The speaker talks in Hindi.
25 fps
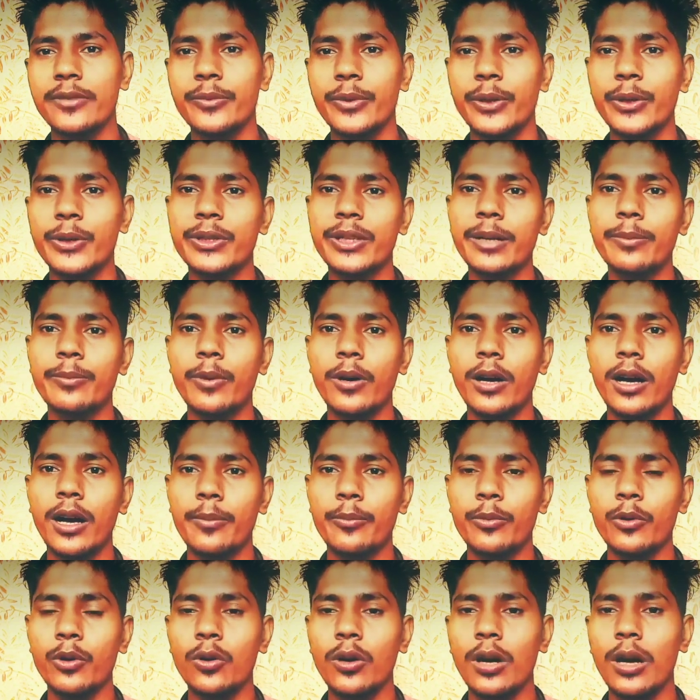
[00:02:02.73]
से फिर से
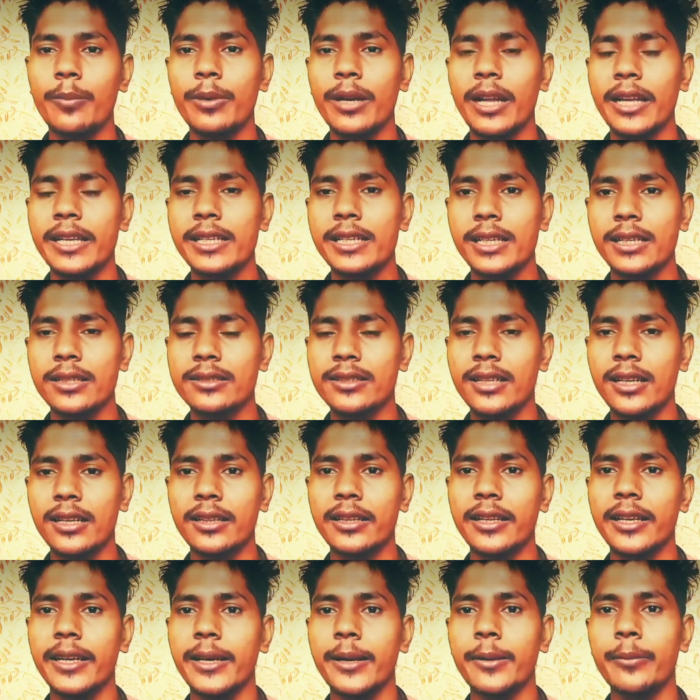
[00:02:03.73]
आप लोग अप्लाई कर
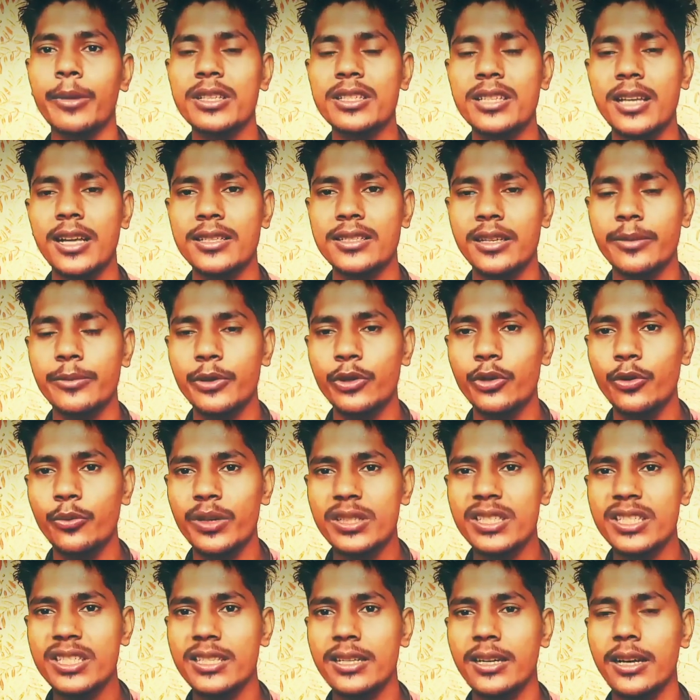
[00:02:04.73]
सकते हैं बस आज के वीडियो
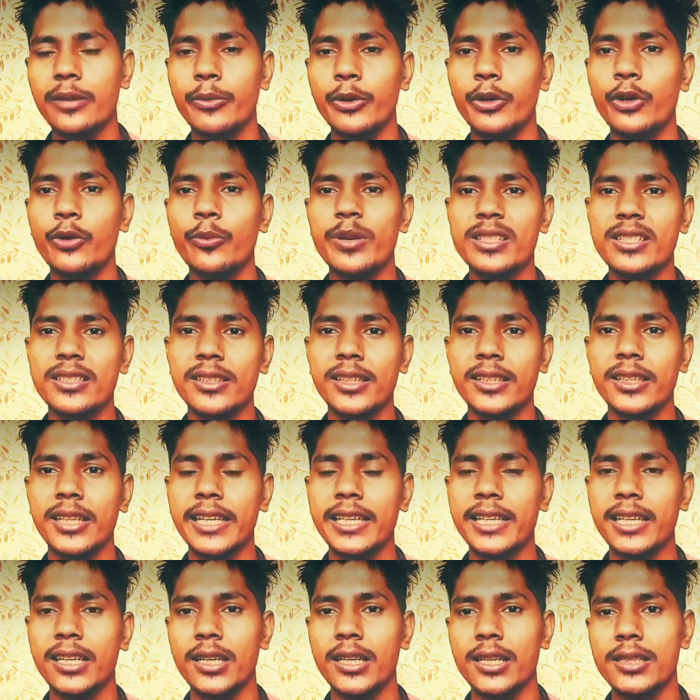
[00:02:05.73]
बस इतना ही वीडियो पसंद है
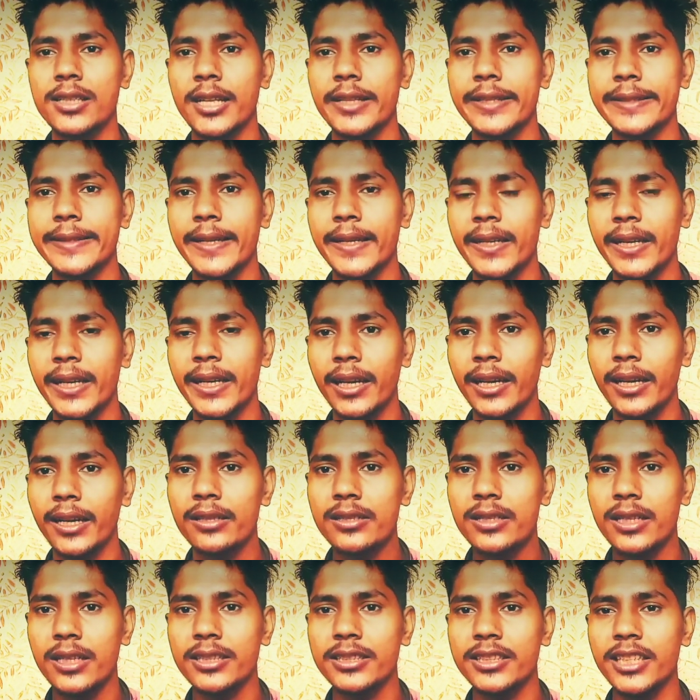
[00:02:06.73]
लाइक करना साथ ही साथ
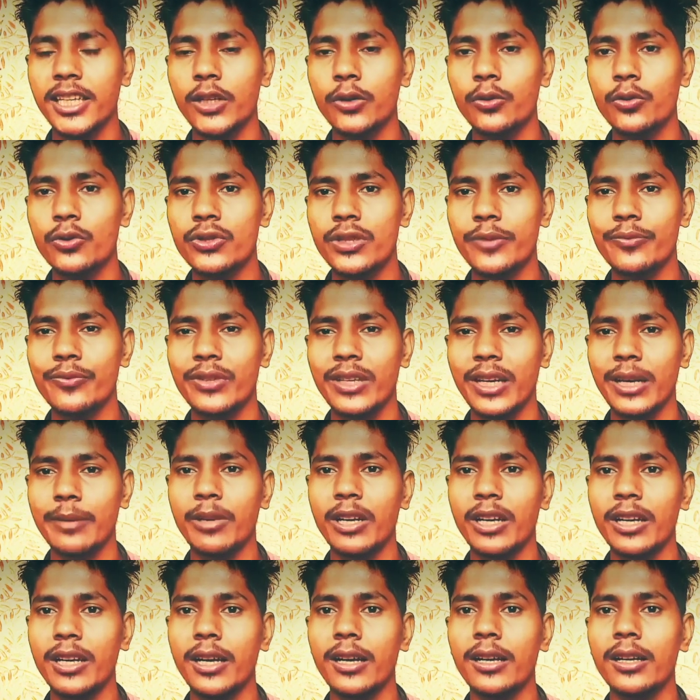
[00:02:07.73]
टेक्निकल चैनल को
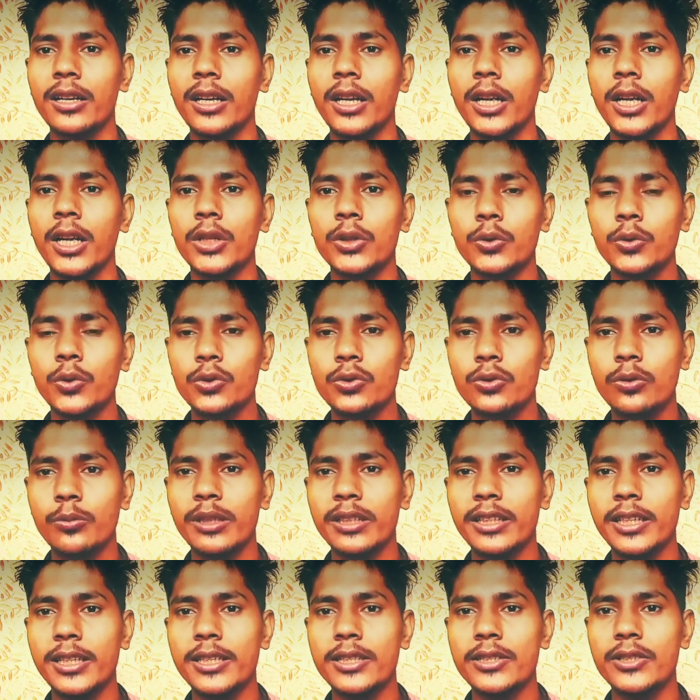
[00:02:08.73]
सब्सक्राइब करना दोस्तों
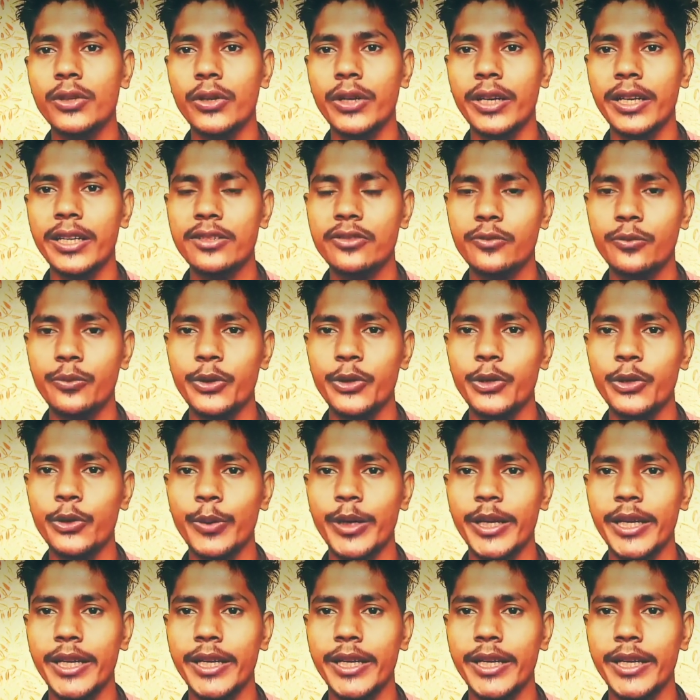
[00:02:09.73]
मिलते हैं किसी और नेक्स्ट वीडियो